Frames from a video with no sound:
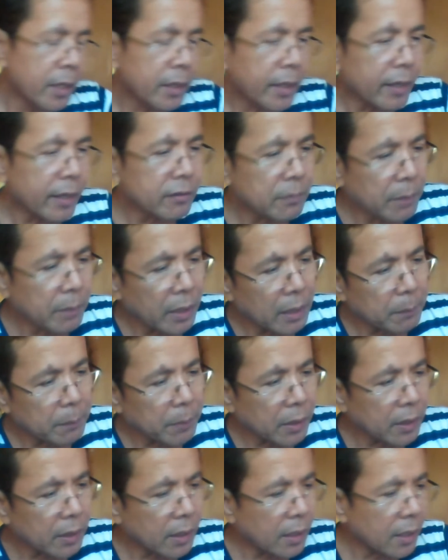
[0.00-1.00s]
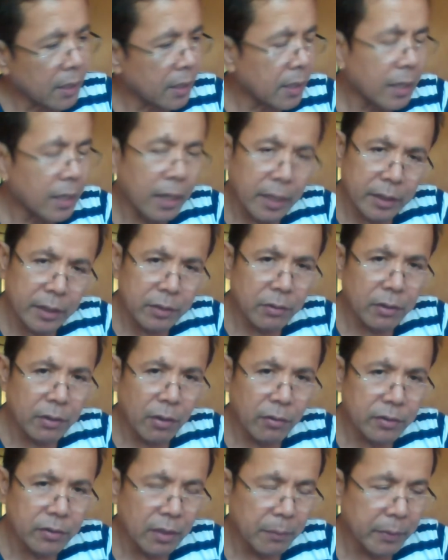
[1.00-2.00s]
Okay, eh, so bale, pag uh, ang iyong
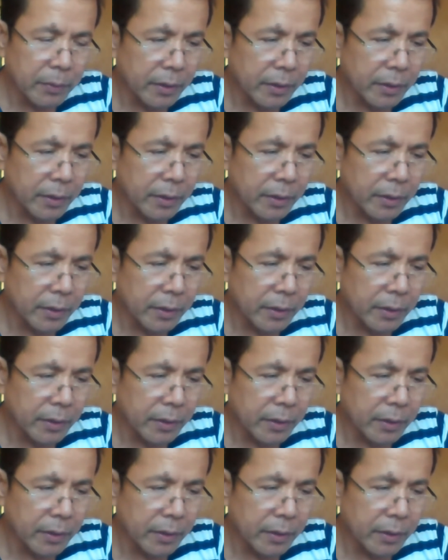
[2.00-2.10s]
kausap